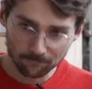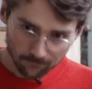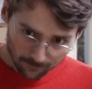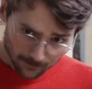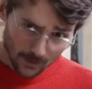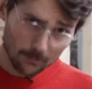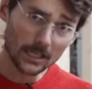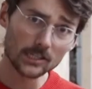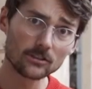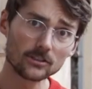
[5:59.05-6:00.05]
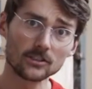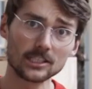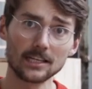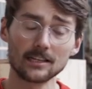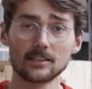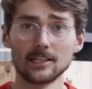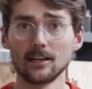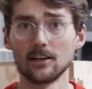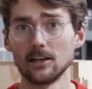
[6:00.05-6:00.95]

tiyaking suriin ang aming website